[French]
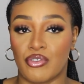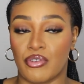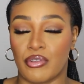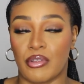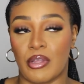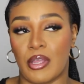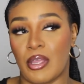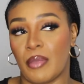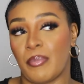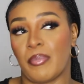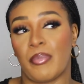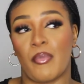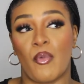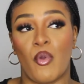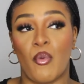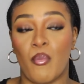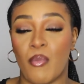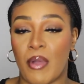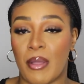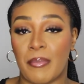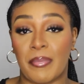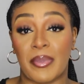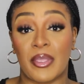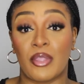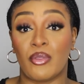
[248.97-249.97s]
j'en aurais au
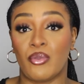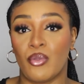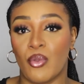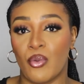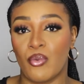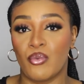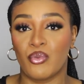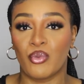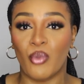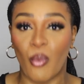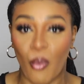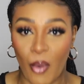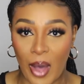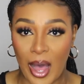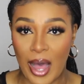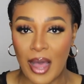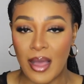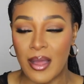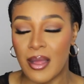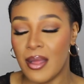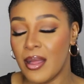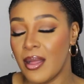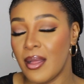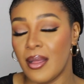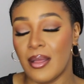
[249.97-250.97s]
moins pris deux ou trois
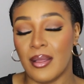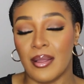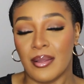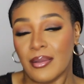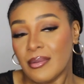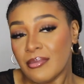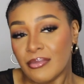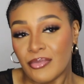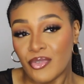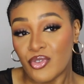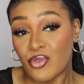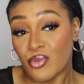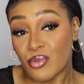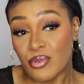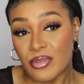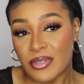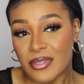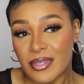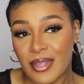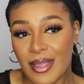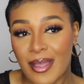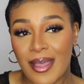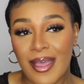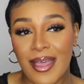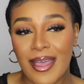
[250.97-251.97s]

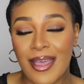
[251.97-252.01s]
juste